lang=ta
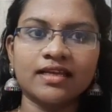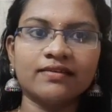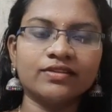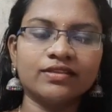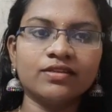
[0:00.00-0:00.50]

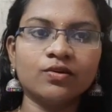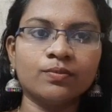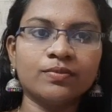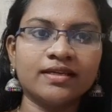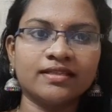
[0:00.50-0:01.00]
தலை வந்து
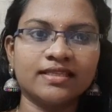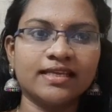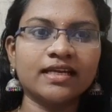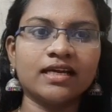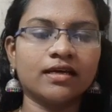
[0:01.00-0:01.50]
ரொம்ப
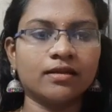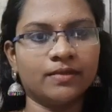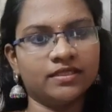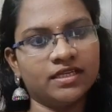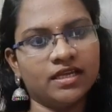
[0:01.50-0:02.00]
தேங்காய்
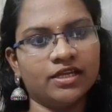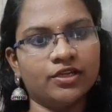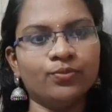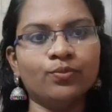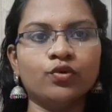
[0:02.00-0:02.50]
நார் மாதிரி
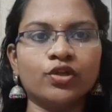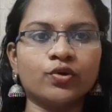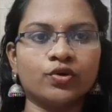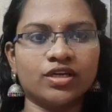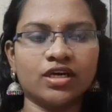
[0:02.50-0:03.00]
ஆயிடும் முடி
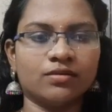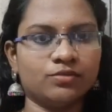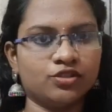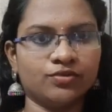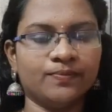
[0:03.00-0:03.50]
கொட்ட
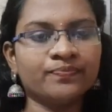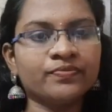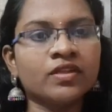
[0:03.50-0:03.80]
ஆரம்பிச்சிடும்